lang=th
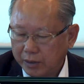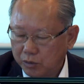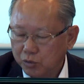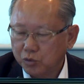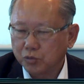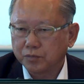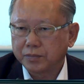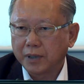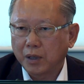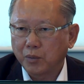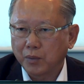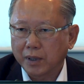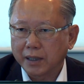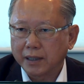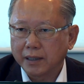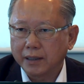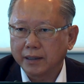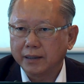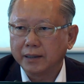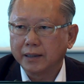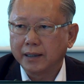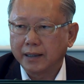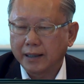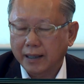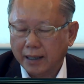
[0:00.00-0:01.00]
รปฏิรูปในวัน
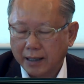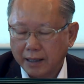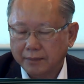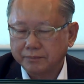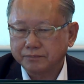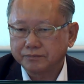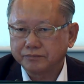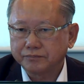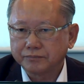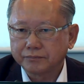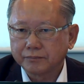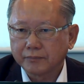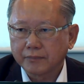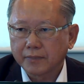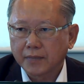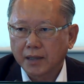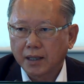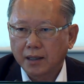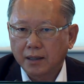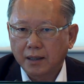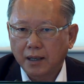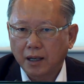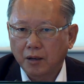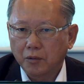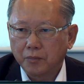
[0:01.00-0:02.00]
นี้เนี่ยนะครับ
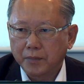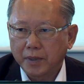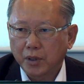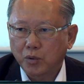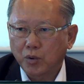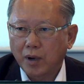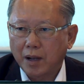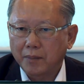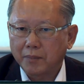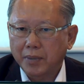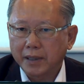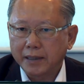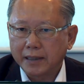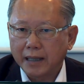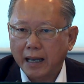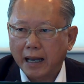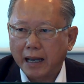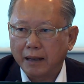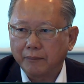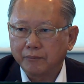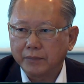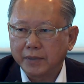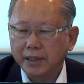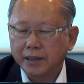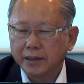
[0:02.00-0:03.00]
เรามีความพยา
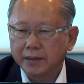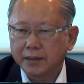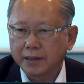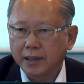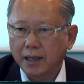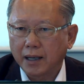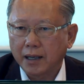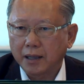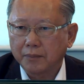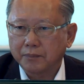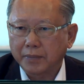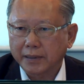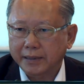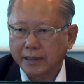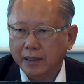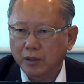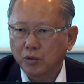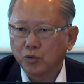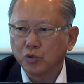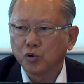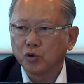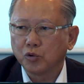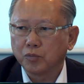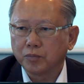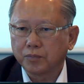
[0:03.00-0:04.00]
ยามที่จะป
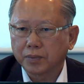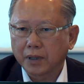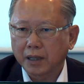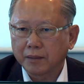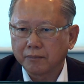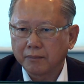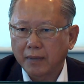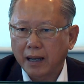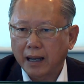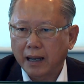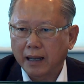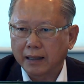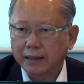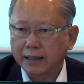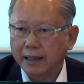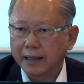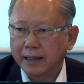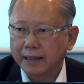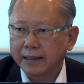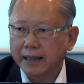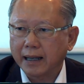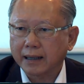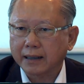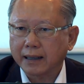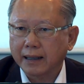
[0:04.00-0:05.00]
ฏิรูปกันมาใน
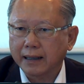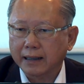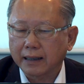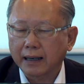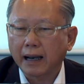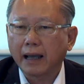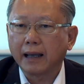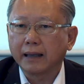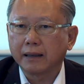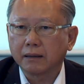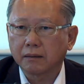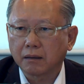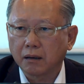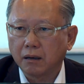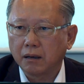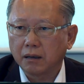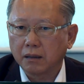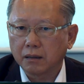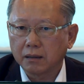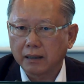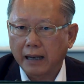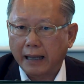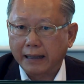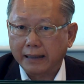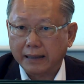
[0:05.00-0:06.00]
ระยะใกล้ๆ
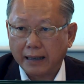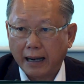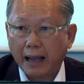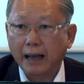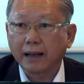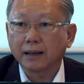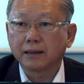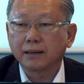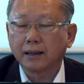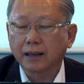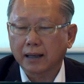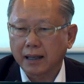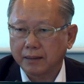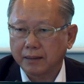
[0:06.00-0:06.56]
ก็หลายครั้ง